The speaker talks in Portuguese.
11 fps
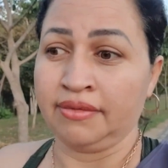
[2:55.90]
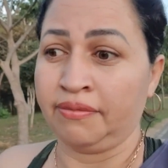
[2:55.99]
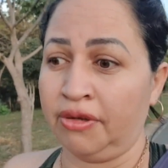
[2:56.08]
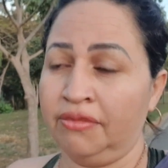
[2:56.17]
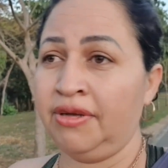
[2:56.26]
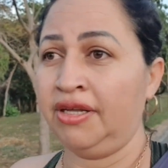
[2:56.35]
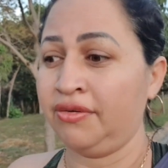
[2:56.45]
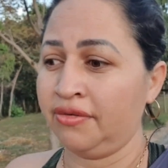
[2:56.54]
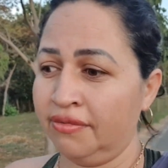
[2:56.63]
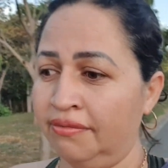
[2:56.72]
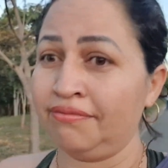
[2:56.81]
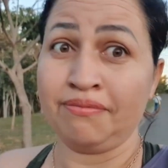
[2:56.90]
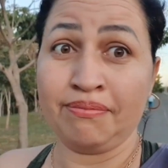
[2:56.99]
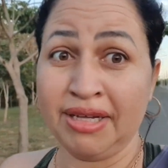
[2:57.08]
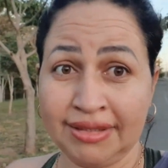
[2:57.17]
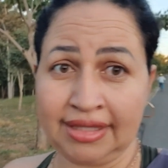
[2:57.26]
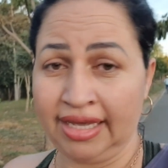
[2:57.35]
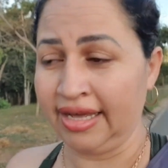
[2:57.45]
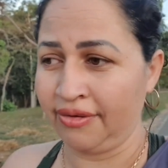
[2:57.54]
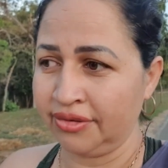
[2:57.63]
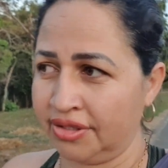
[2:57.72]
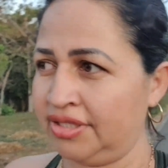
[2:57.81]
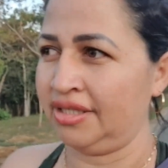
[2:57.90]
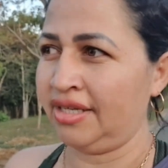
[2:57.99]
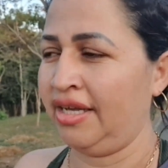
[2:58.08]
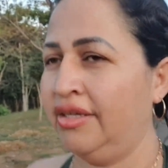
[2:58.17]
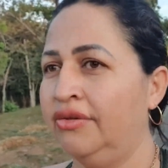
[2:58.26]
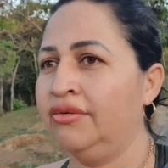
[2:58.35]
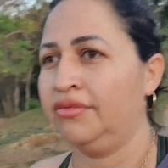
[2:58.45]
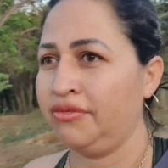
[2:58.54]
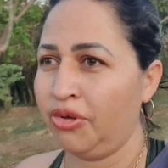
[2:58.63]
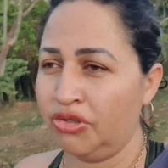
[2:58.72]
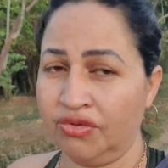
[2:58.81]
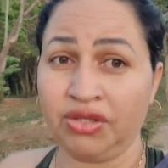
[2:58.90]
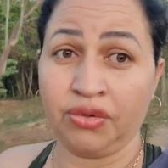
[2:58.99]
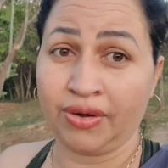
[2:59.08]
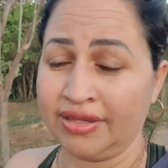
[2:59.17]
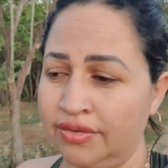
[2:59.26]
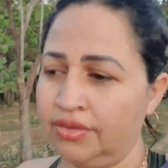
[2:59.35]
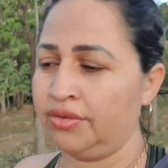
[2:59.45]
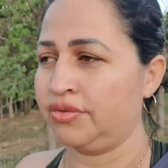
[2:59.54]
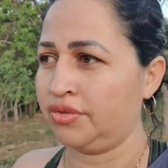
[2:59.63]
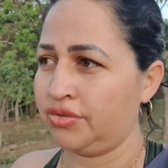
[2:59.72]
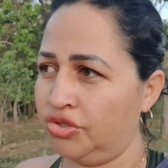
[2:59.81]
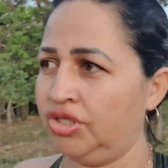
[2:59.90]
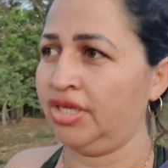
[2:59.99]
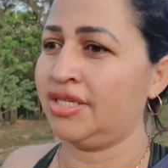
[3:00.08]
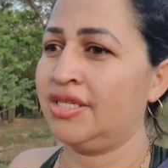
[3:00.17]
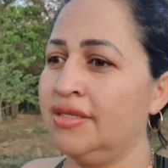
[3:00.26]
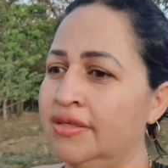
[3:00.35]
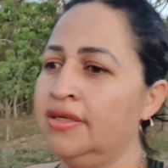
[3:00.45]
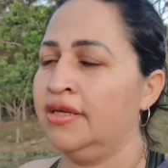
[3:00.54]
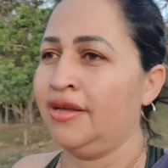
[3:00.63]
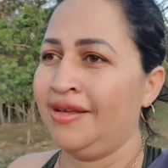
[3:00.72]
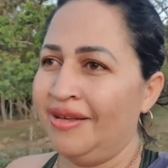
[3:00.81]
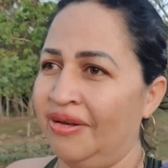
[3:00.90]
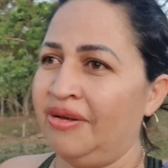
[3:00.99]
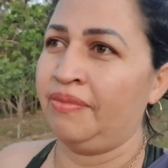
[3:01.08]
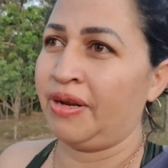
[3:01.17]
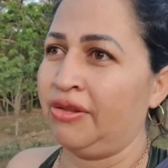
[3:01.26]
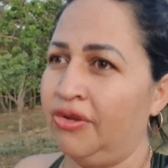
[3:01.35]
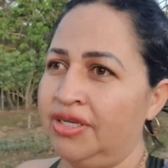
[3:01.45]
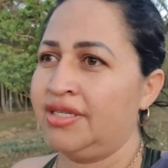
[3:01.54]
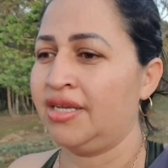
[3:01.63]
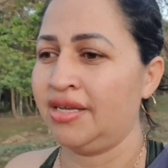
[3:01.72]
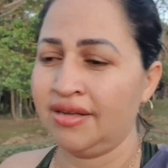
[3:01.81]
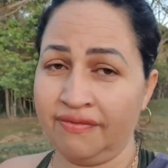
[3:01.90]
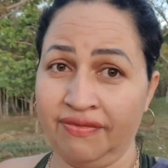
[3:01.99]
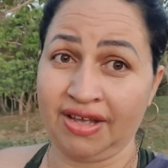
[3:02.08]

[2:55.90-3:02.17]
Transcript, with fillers: pelo menos manter a rotina aí dos meus vídeos quase todos os dias, para nós ver